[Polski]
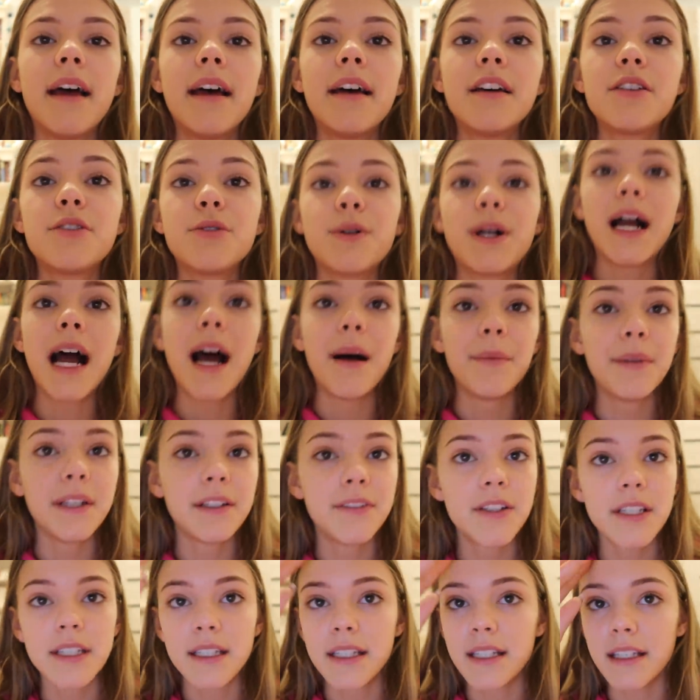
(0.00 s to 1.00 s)
Szukałam tych
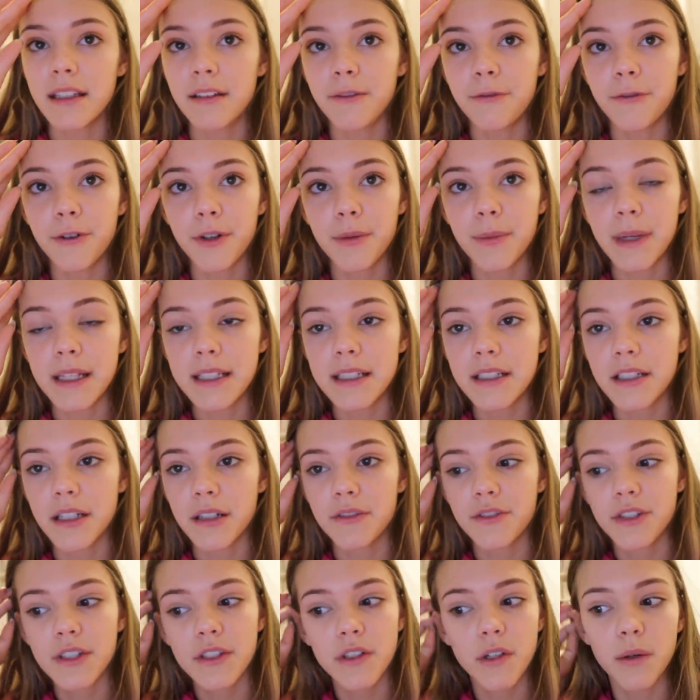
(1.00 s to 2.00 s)
wszystkich informacji, żeby
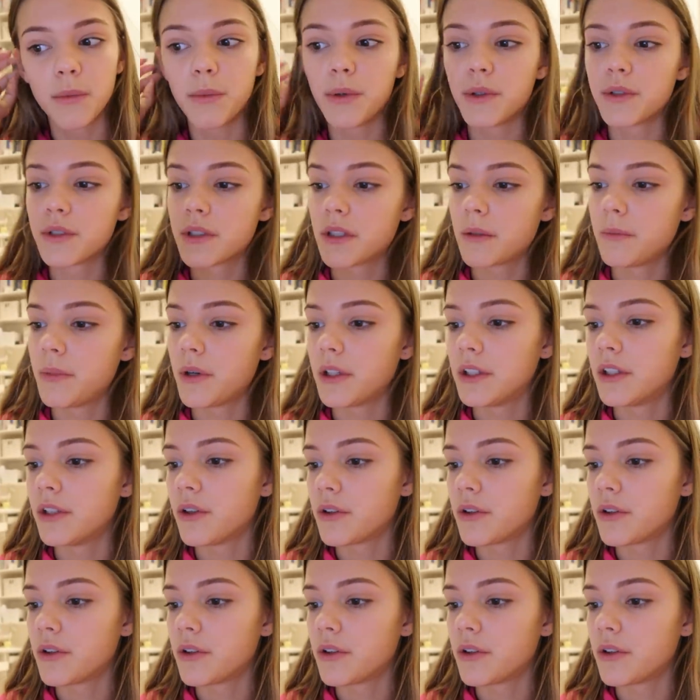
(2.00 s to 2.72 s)
wszystko było zrobione.